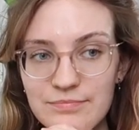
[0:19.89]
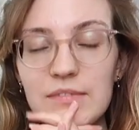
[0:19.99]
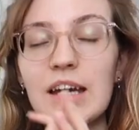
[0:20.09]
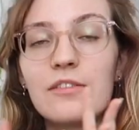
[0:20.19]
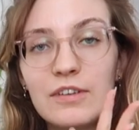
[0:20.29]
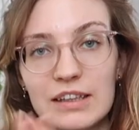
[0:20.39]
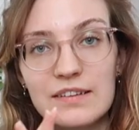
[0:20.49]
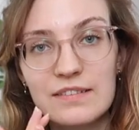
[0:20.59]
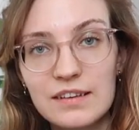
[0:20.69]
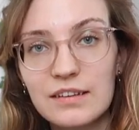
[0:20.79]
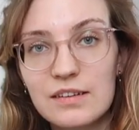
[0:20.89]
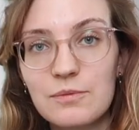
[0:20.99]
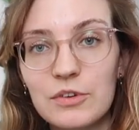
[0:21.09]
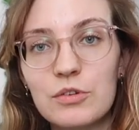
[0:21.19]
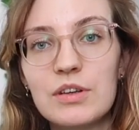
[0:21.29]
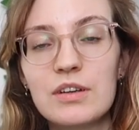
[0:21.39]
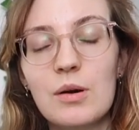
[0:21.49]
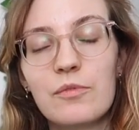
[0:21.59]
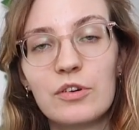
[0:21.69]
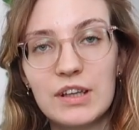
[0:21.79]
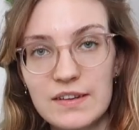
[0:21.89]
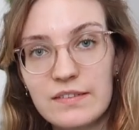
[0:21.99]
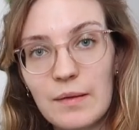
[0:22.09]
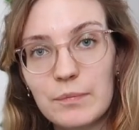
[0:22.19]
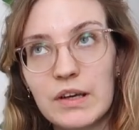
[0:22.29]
Die anfänglichen Szenen in diesem Video hier, die kommen von gestern.